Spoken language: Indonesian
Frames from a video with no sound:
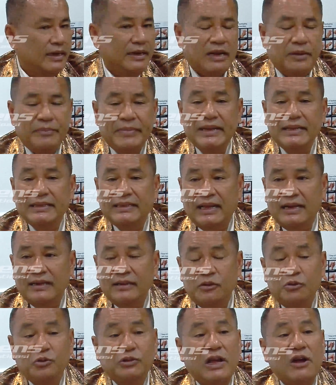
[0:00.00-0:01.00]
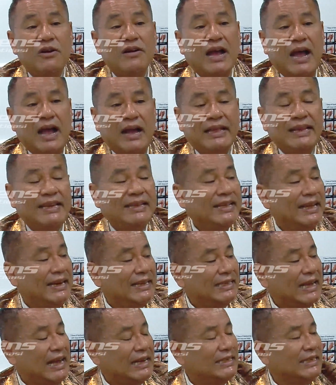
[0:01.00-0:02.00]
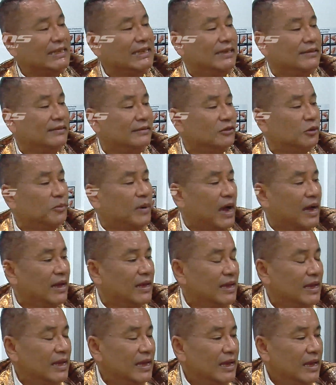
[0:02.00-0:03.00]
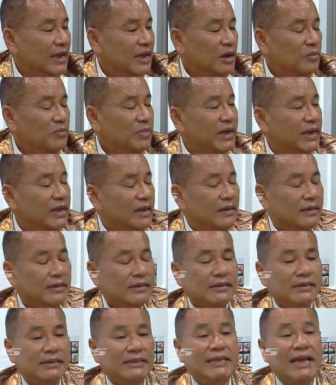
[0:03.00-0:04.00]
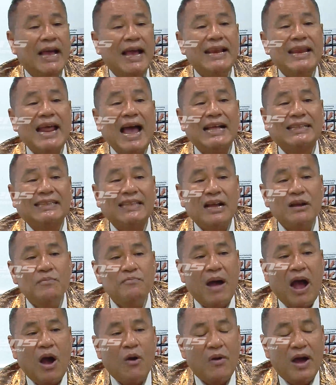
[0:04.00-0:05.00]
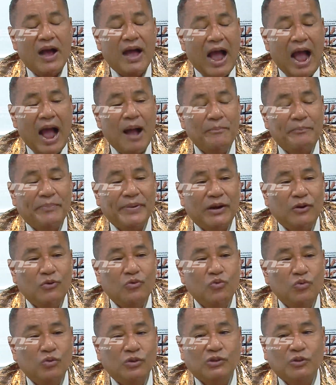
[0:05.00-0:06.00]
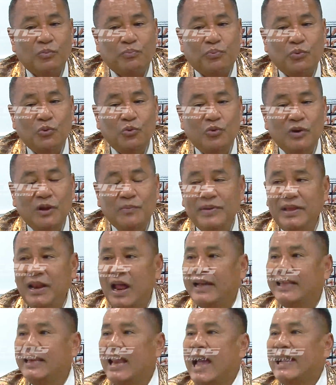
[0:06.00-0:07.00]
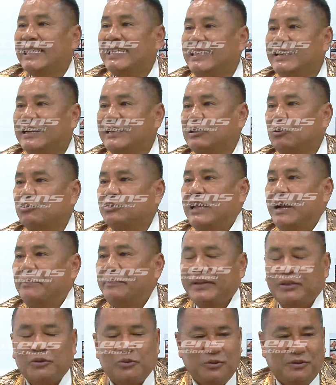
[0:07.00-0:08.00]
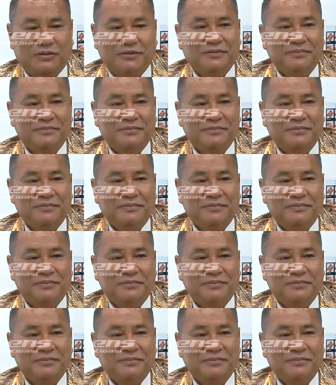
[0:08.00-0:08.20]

kena mental. Lu tahu nggak? Ini jadi saksi nih. Coba dia datang bawa hampir 10 lebih laki-laki nggak tahu siapa itu. Oh.